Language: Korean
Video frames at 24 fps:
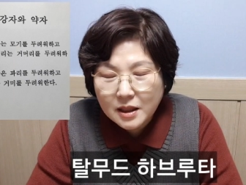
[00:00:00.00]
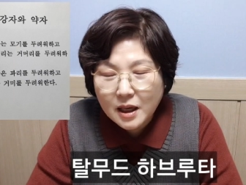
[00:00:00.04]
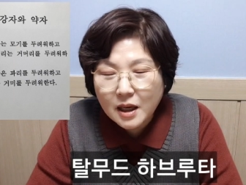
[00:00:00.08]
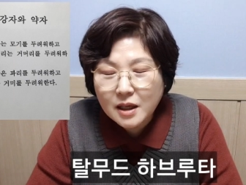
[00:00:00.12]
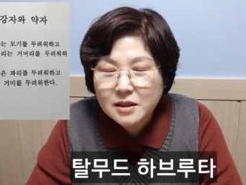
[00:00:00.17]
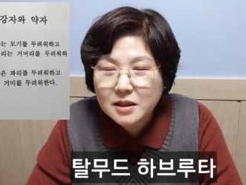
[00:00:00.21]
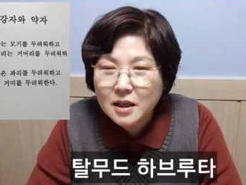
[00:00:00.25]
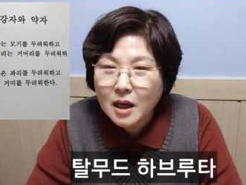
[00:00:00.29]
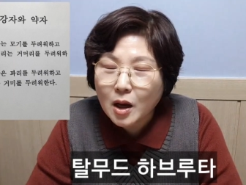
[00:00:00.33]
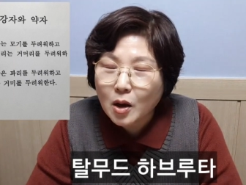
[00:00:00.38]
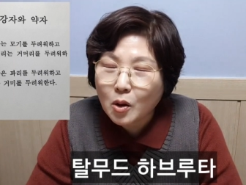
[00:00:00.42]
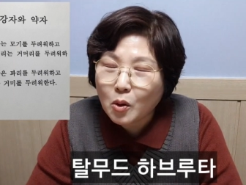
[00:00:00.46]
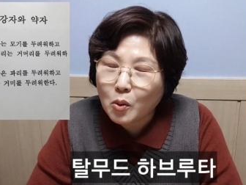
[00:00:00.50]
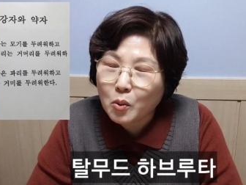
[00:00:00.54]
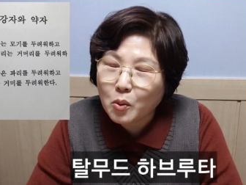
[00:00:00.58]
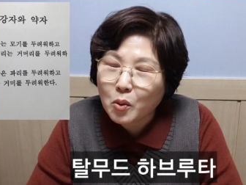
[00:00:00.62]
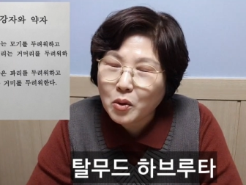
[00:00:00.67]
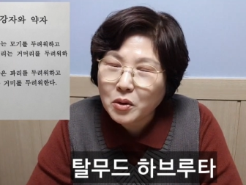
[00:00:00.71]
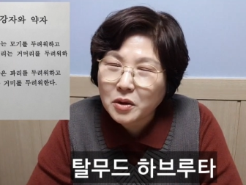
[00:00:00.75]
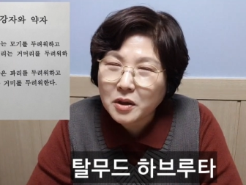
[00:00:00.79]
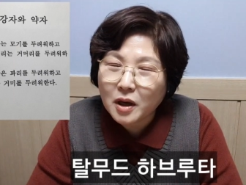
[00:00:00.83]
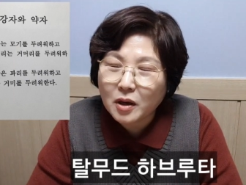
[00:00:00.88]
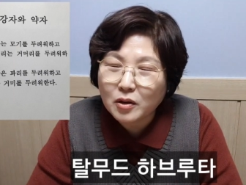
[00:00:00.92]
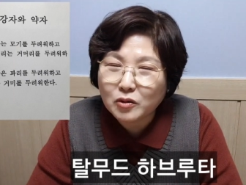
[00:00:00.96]
사자하고
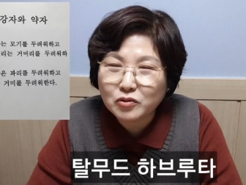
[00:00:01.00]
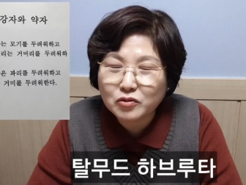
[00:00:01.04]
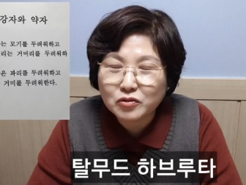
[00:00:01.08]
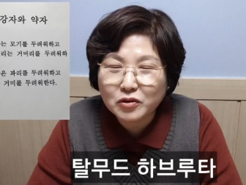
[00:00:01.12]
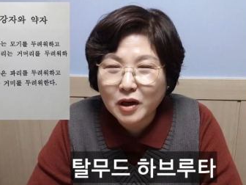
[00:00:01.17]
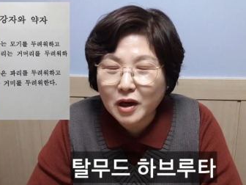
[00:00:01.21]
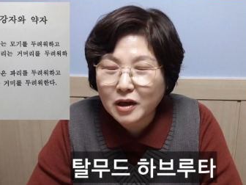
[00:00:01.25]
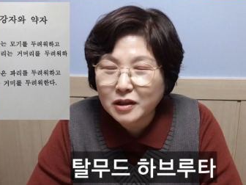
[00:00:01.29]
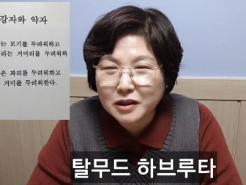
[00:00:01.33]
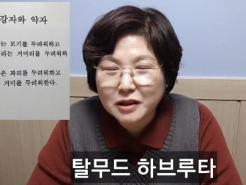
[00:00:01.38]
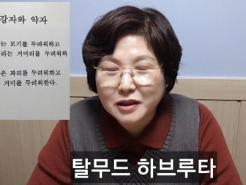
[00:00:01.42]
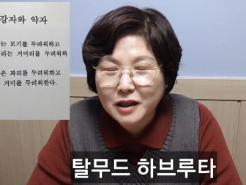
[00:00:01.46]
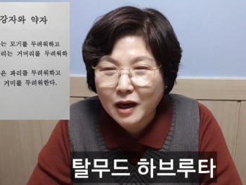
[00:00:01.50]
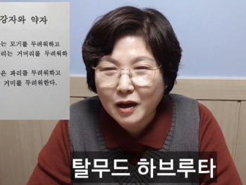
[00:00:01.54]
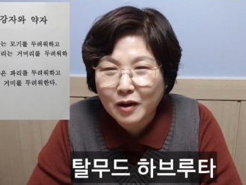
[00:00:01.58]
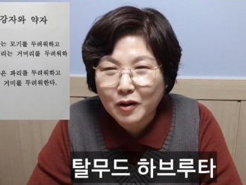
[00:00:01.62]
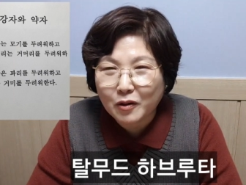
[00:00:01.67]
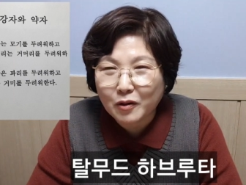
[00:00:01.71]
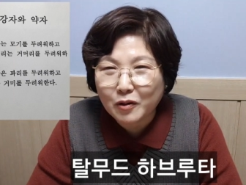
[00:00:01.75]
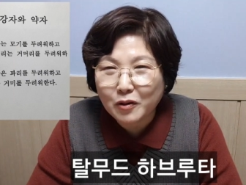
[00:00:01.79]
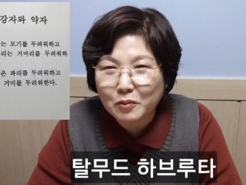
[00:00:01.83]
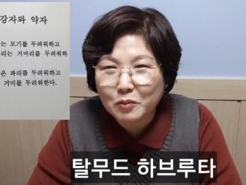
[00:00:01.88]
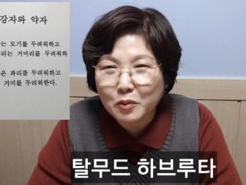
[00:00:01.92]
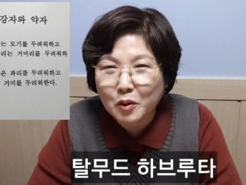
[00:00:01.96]
모기하고 누가
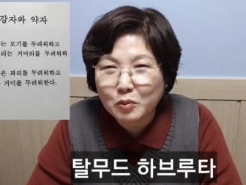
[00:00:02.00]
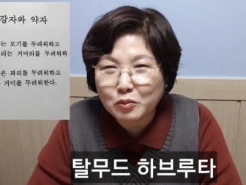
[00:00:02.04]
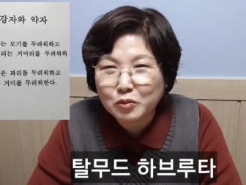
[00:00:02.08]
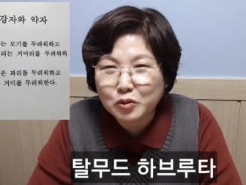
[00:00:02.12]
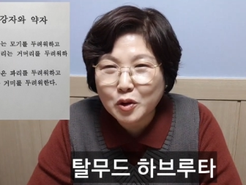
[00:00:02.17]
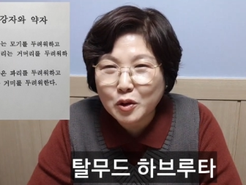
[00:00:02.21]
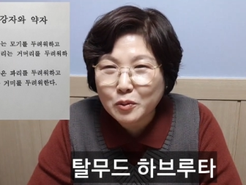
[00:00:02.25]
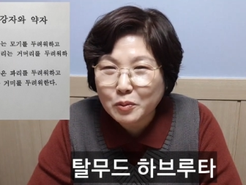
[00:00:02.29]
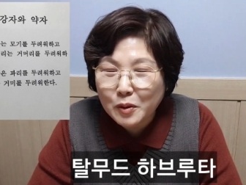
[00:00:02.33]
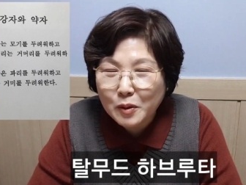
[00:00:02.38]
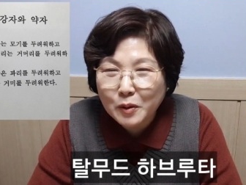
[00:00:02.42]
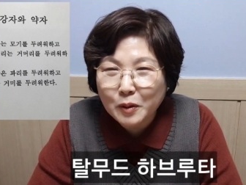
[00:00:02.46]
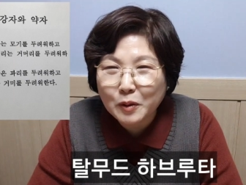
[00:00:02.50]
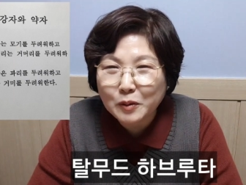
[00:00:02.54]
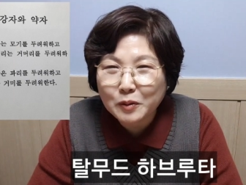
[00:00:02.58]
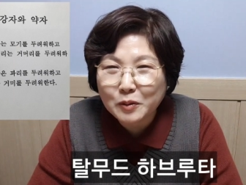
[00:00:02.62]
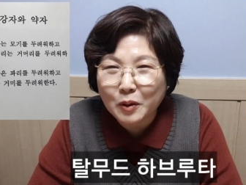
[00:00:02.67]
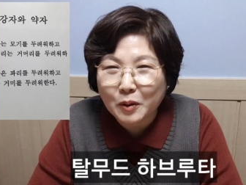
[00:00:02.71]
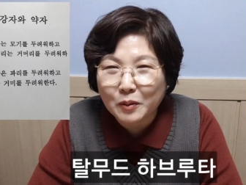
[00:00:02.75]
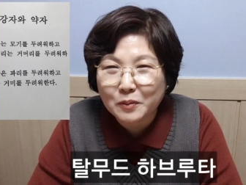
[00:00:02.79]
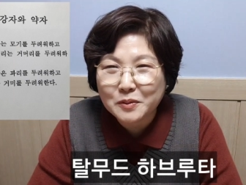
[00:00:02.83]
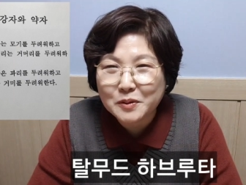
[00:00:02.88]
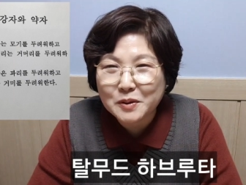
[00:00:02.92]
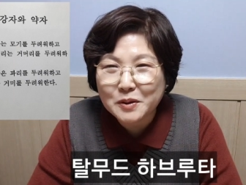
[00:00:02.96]
크나요? 뭐 물어볼
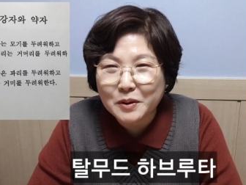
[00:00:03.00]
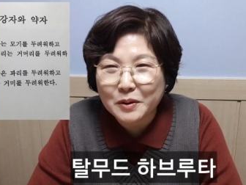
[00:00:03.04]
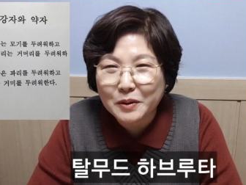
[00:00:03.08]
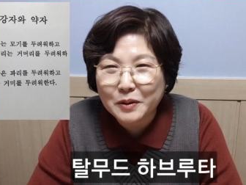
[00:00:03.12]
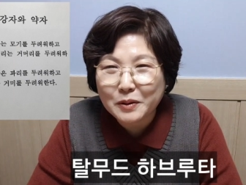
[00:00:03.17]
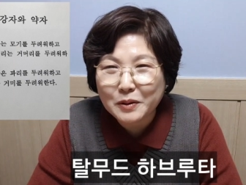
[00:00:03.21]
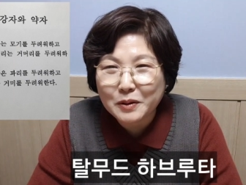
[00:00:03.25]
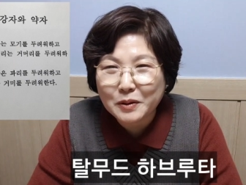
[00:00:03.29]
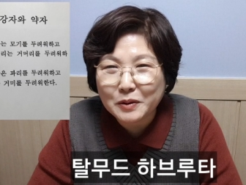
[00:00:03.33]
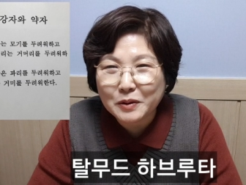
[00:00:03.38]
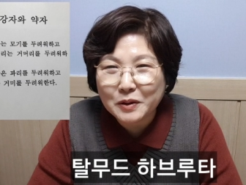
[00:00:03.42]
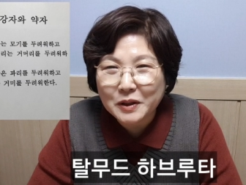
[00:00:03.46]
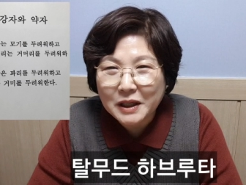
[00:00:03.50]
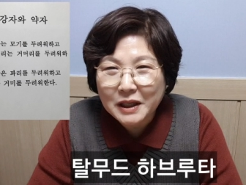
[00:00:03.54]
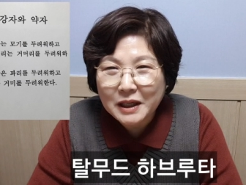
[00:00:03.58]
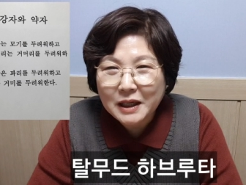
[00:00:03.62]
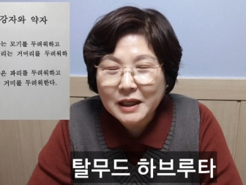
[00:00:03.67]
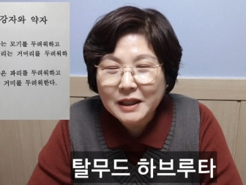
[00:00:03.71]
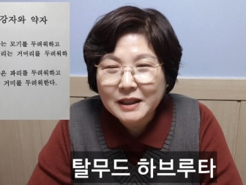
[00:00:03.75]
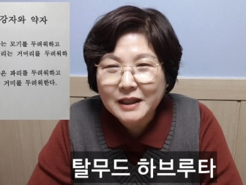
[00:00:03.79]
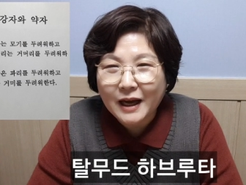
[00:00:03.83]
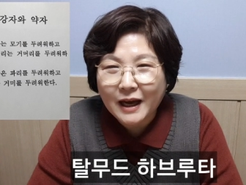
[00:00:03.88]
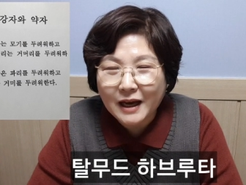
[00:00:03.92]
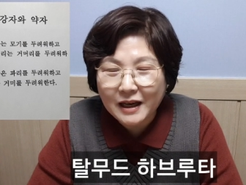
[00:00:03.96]
것도 없죠.
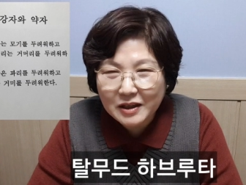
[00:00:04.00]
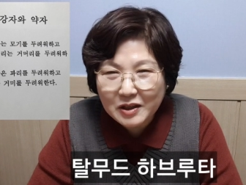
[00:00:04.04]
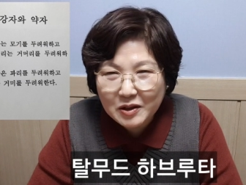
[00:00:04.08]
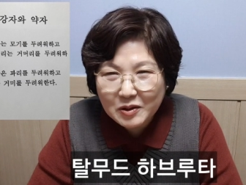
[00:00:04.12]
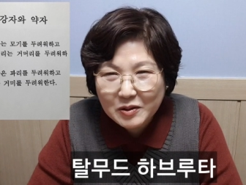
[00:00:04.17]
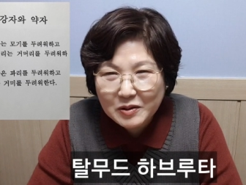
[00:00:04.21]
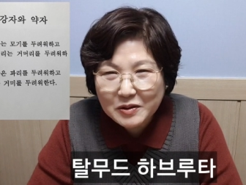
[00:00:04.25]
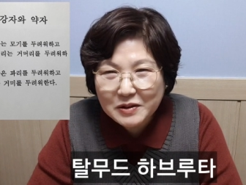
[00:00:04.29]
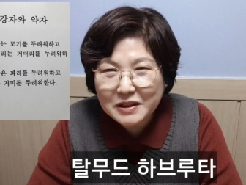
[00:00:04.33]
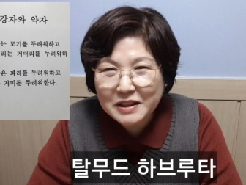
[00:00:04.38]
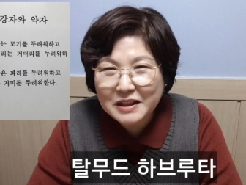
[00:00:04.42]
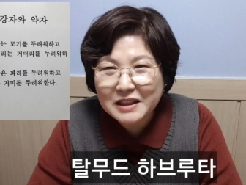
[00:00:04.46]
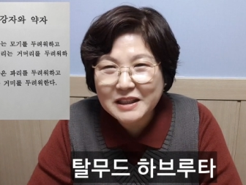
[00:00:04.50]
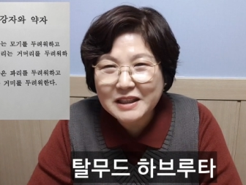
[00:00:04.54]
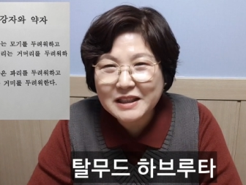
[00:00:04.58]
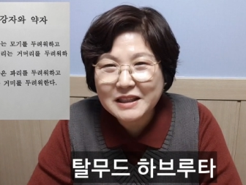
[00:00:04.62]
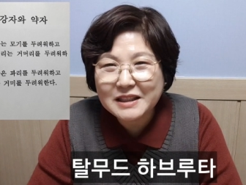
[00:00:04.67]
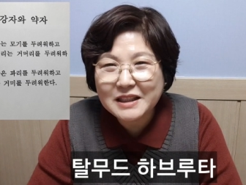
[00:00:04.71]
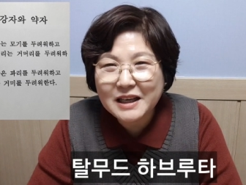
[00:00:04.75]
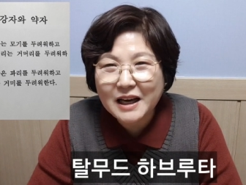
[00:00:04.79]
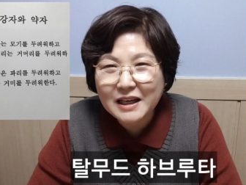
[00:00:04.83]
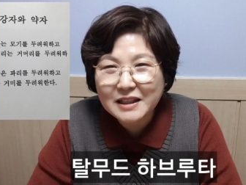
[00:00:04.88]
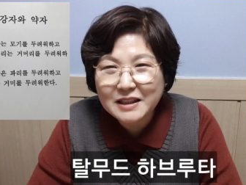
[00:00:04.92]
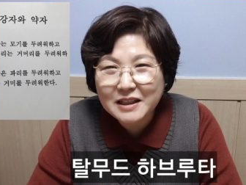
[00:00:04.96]

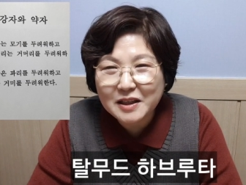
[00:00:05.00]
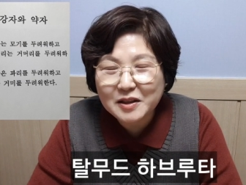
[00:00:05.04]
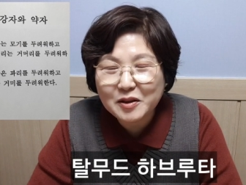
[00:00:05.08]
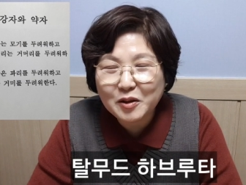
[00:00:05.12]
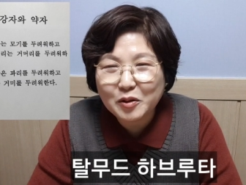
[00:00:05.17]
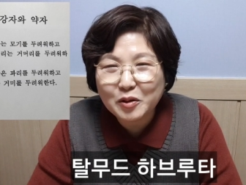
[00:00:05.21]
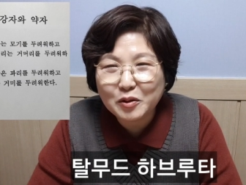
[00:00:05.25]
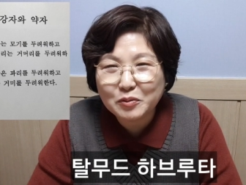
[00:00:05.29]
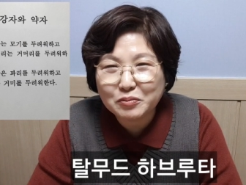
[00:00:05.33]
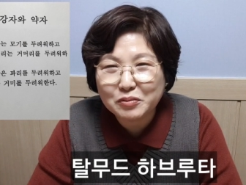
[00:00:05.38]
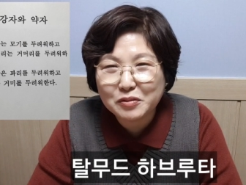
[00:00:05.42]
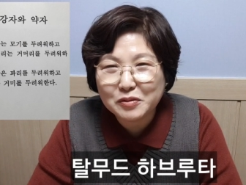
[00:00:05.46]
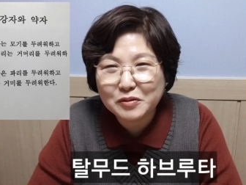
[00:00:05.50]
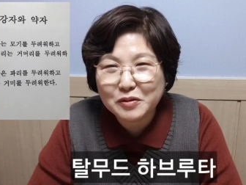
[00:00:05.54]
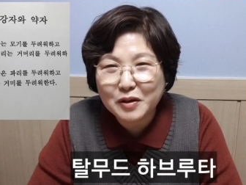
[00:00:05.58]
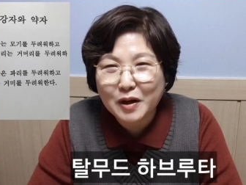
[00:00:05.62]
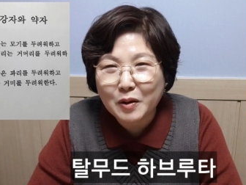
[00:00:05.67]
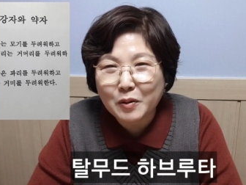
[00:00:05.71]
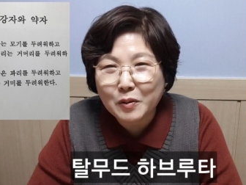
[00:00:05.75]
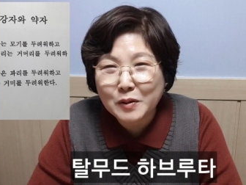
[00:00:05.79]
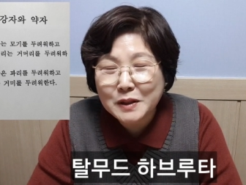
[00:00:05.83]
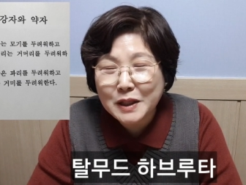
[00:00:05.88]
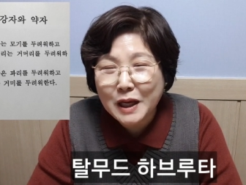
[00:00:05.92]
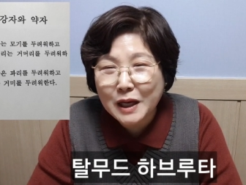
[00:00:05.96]
당연히 사자인데도
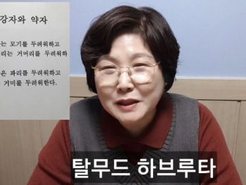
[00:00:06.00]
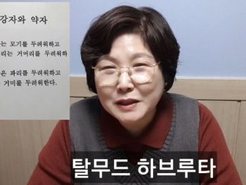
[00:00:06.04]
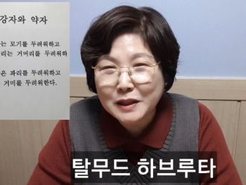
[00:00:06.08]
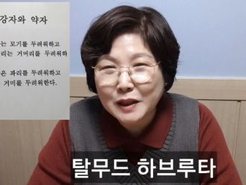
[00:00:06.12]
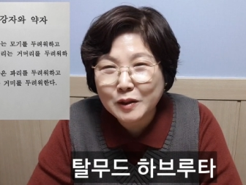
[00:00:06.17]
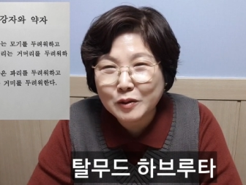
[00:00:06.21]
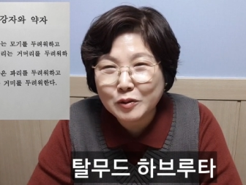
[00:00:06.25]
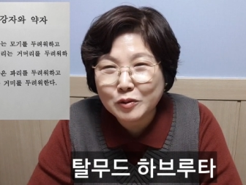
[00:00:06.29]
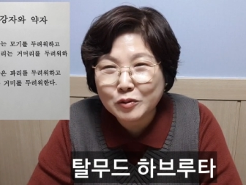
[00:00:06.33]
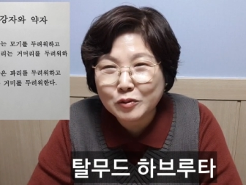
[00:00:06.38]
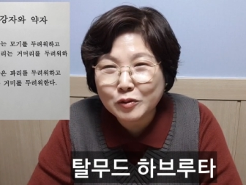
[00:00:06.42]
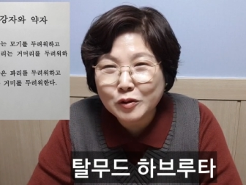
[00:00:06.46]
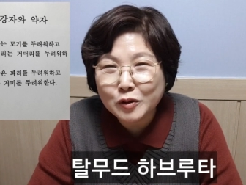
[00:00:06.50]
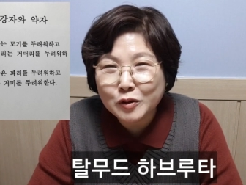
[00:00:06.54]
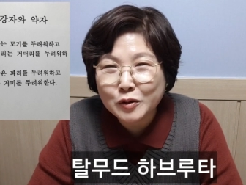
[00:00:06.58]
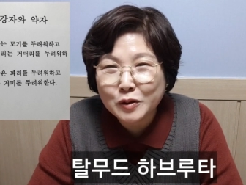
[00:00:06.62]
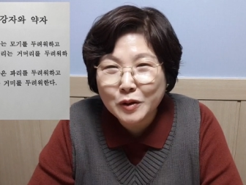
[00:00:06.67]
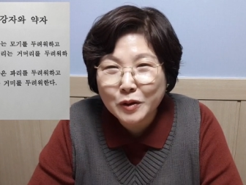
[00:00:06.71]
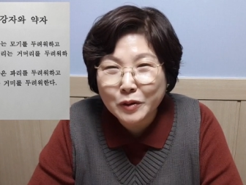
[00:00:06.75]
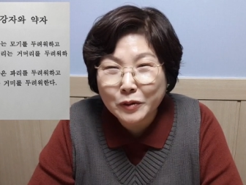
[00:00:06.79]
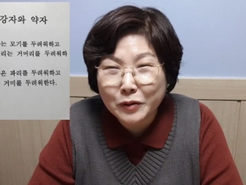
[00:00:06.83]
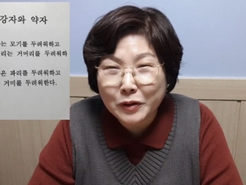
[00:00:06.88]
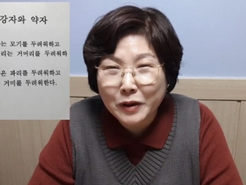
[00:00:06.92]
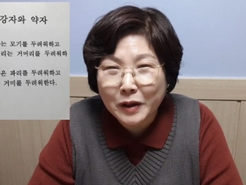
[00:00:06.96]
불구하고 사자는 누굴
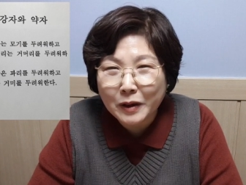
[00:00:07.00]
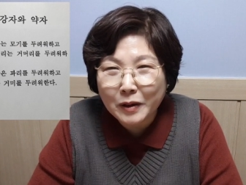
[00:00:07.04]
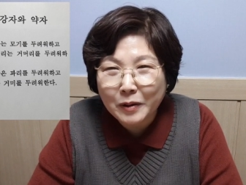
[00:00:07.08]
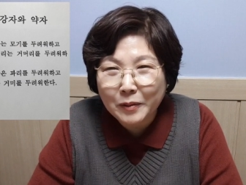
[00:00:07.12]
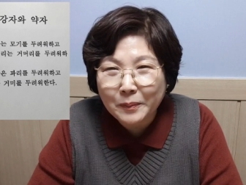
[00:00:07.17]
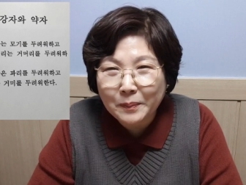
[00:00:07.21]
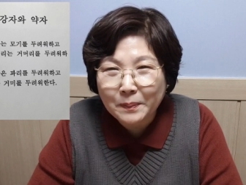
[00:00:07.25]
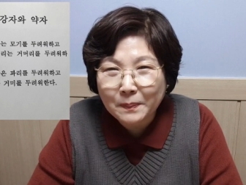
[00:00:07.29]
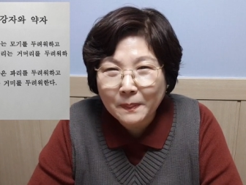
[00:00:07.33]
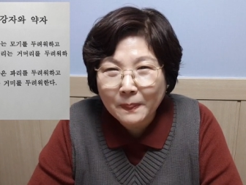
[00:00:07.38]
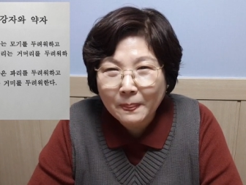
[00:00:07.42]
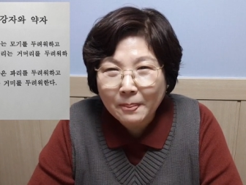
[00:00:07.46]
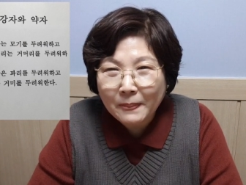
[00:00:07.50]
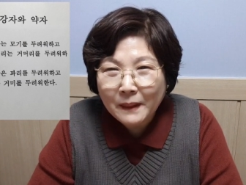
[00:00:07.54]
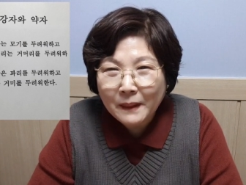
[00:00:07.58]
두려워해요?